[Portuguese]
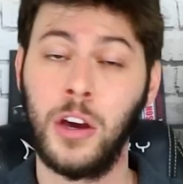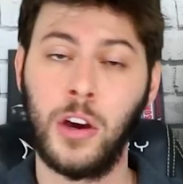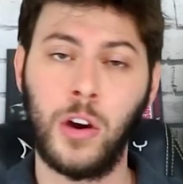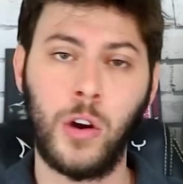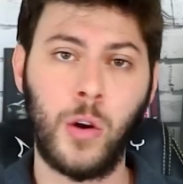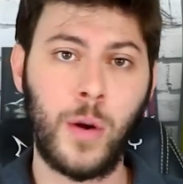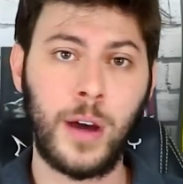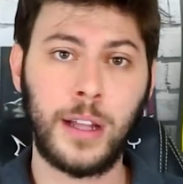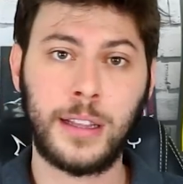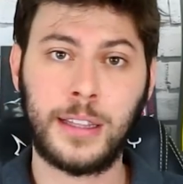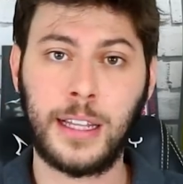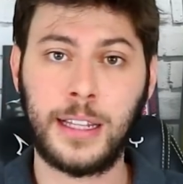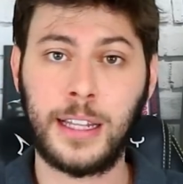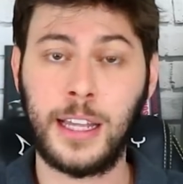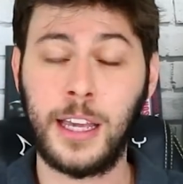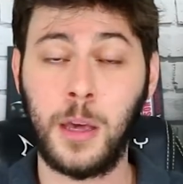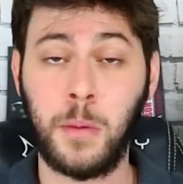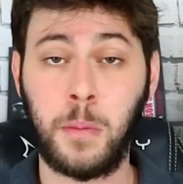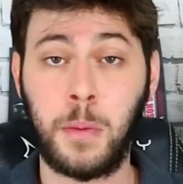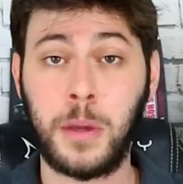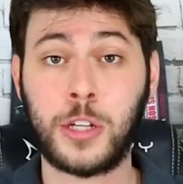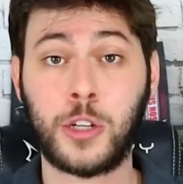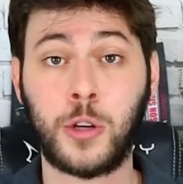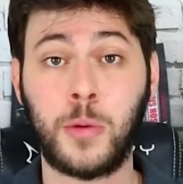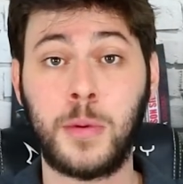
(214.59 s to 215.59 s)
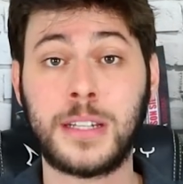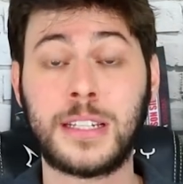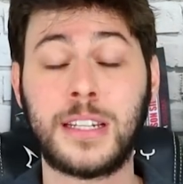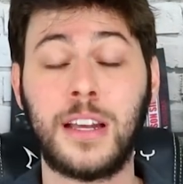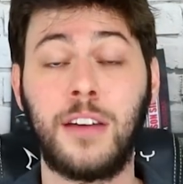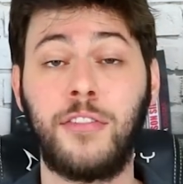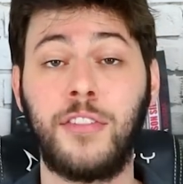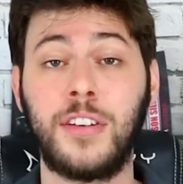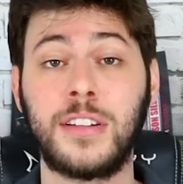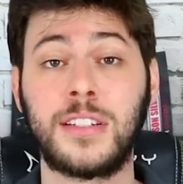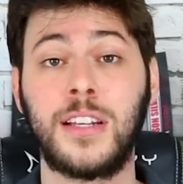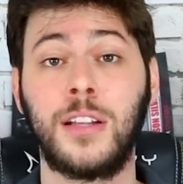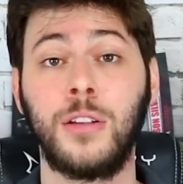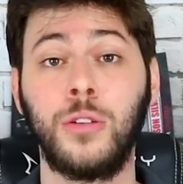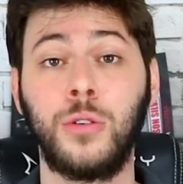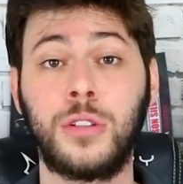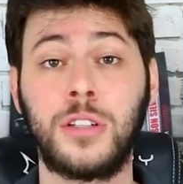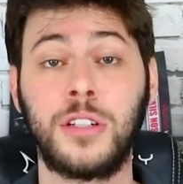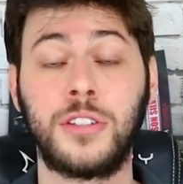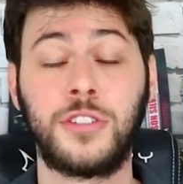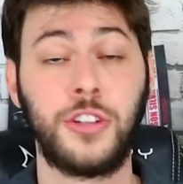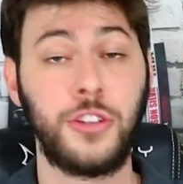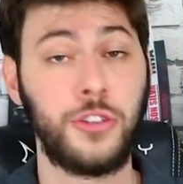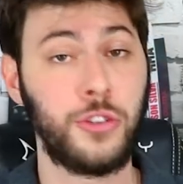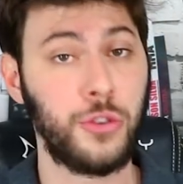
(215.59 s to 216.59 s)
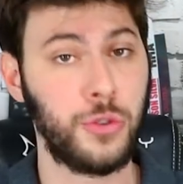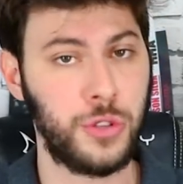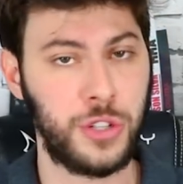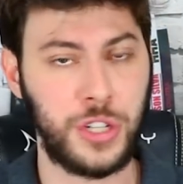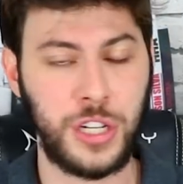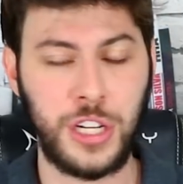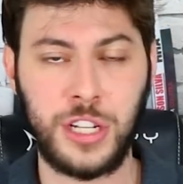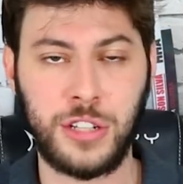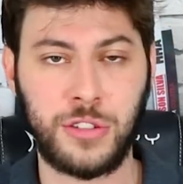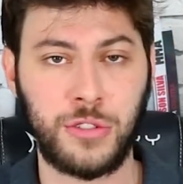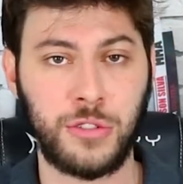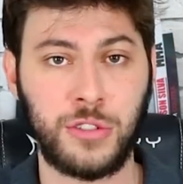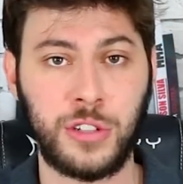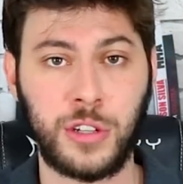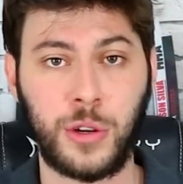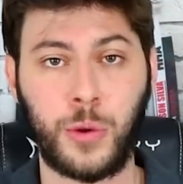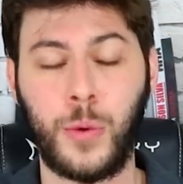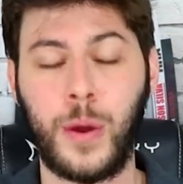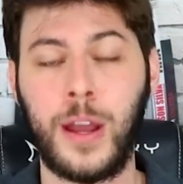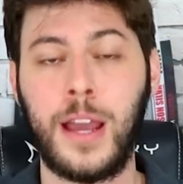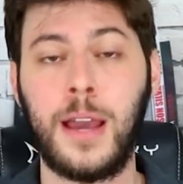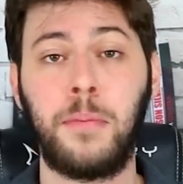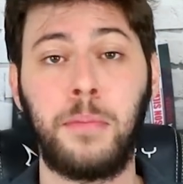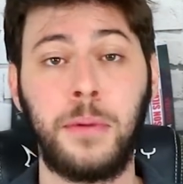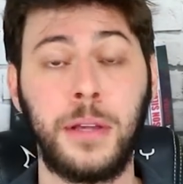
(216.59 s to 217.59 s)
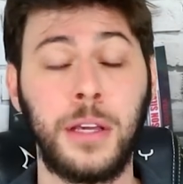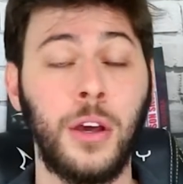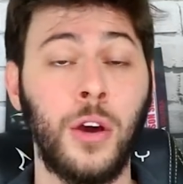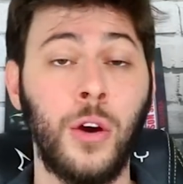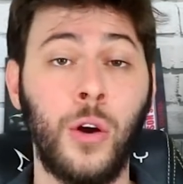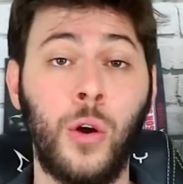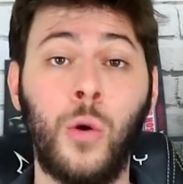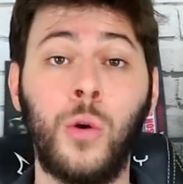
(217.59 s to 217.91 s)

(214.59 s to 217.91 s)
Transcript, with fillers: ou até de repente começar a fazer lutas de jiu-jitsu, de grappling,